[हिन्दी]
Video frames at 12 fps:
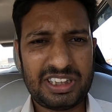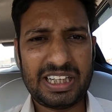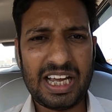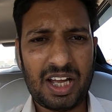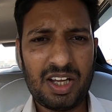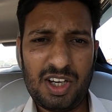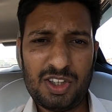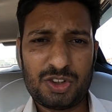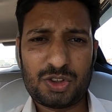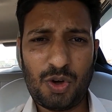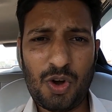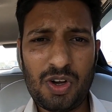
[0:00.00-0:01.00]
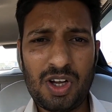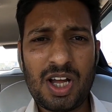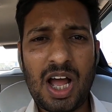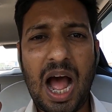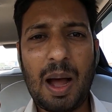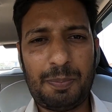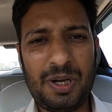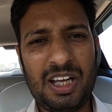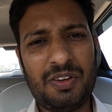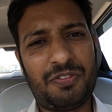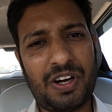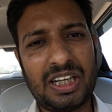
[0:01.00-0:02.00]
ठीक है सो so,
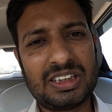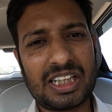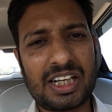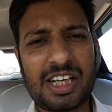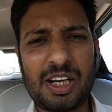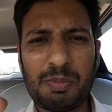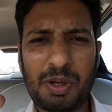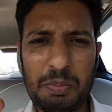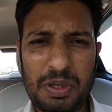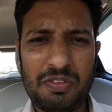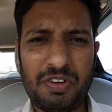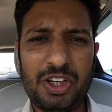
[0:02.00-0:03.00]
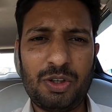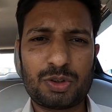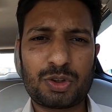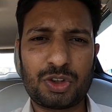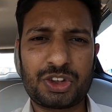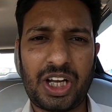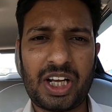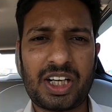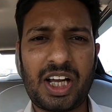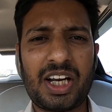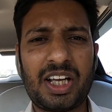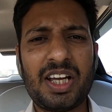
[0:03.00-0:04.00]
अपने फ्रेंड सर्किल में भी वीडियोज़ को
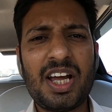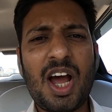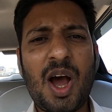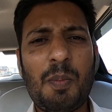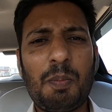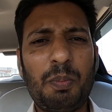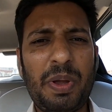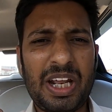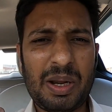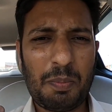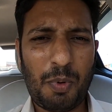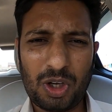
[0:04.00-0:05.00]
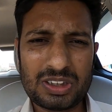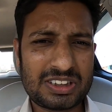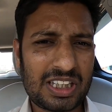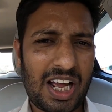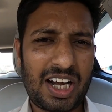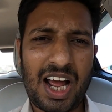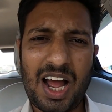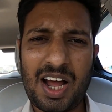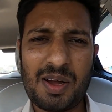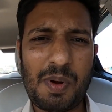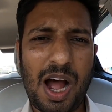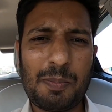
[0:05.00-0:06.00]
शेयर करें मेरे बहुत सारा
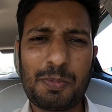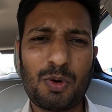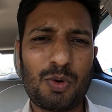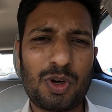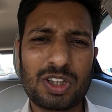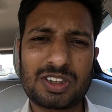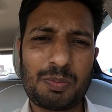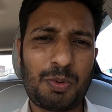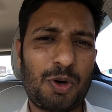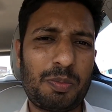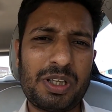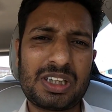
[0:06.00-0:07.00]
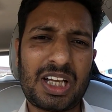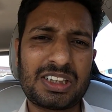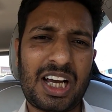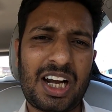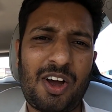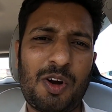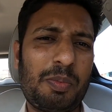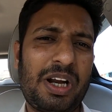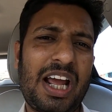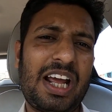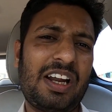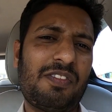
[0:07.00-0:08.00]
आप लोगों का सपोर्ट मिलता जा रहा है और
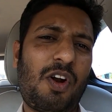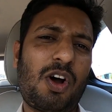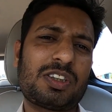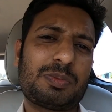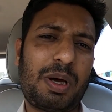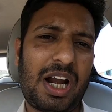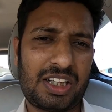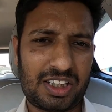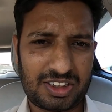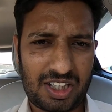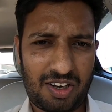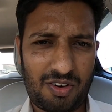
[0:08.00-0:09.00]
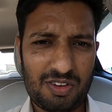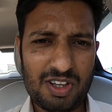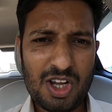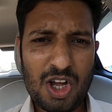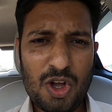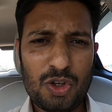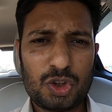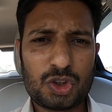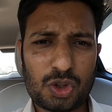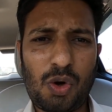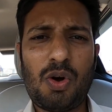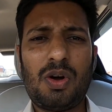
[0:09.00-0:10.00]
मैं नए नए ब्लॉग्स बनाता जा रहा हूँ
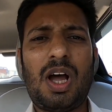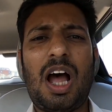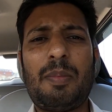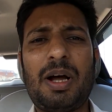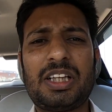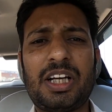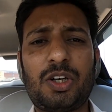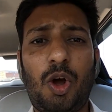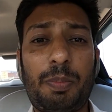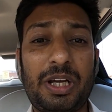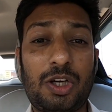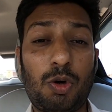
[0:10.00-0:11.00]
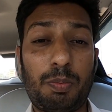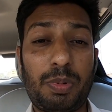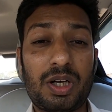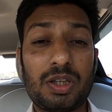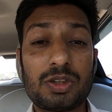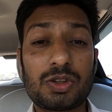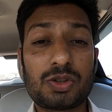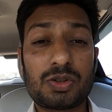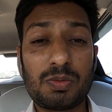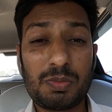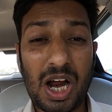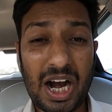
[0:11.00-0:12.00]
सो so, अब आते हैं टॉपिक के ऊपर
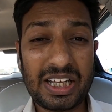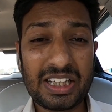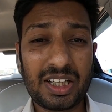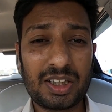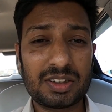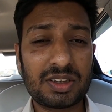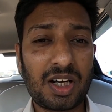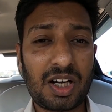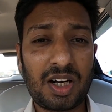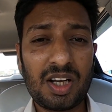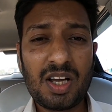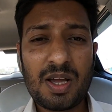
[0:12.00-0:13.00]
गाड़ी के अंदर